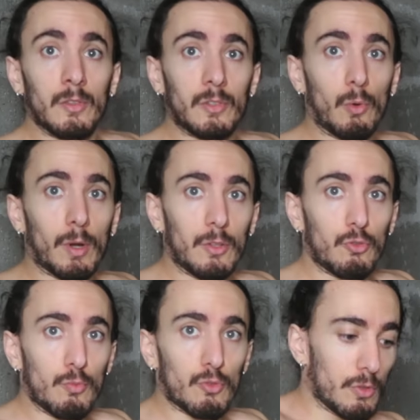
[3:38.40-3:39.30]
si on
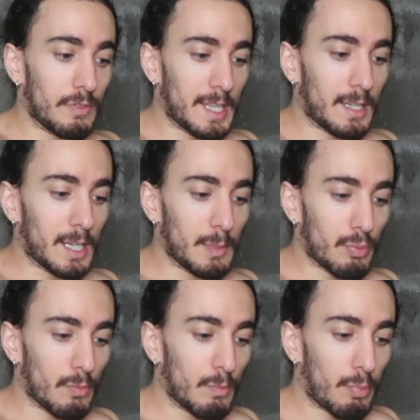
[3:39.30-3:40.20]
résume, je deviens
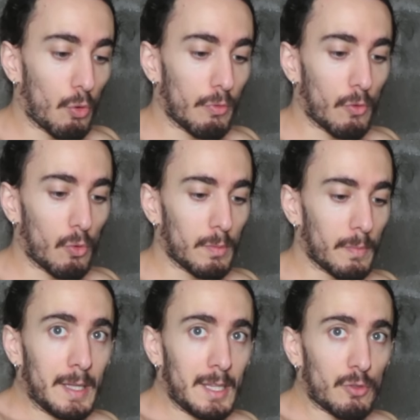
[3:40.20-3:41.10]
grip profond,
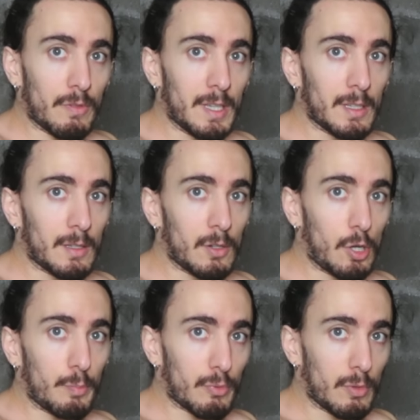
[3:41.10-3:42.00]
et je vais,
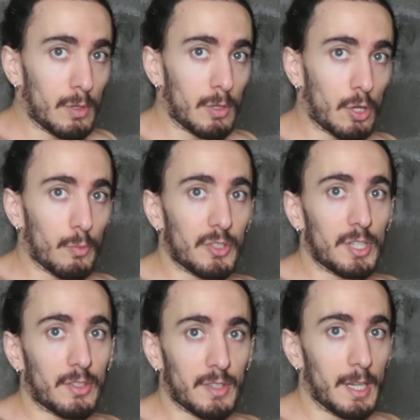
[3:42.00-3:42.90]
hop, comme
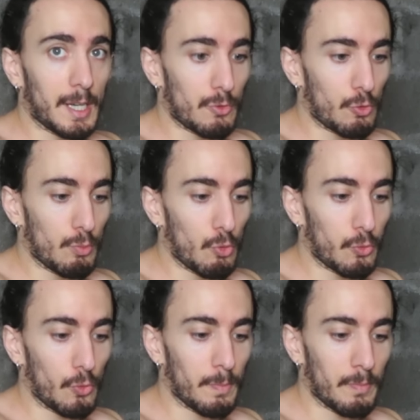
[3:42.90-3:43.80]
si j'accélérais sur une
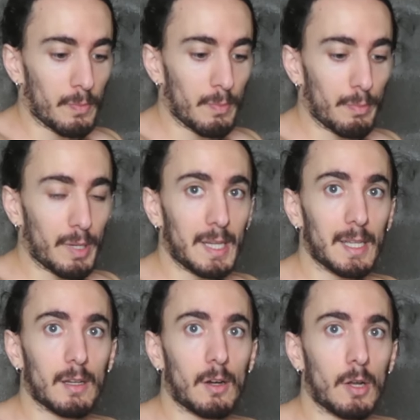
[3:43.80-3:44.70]
moto,
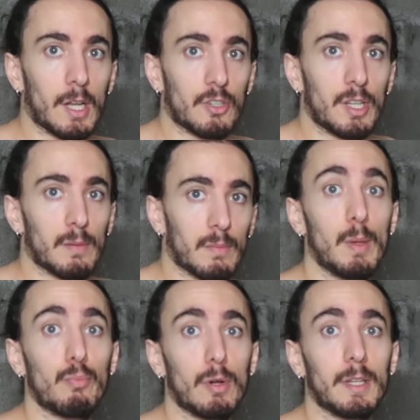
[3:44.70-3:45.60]
pré-engager
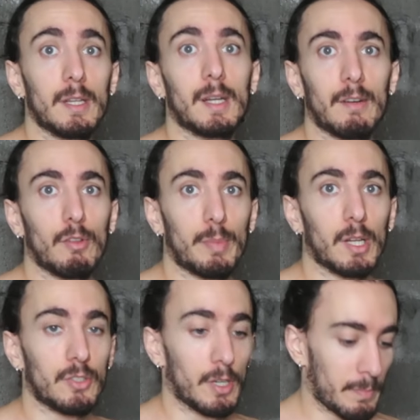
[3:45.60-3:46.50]
mes poignets avant de
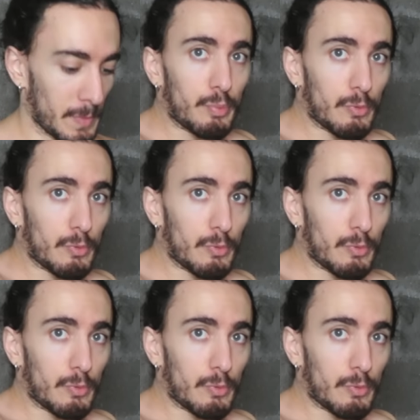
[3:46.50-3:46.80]
partir.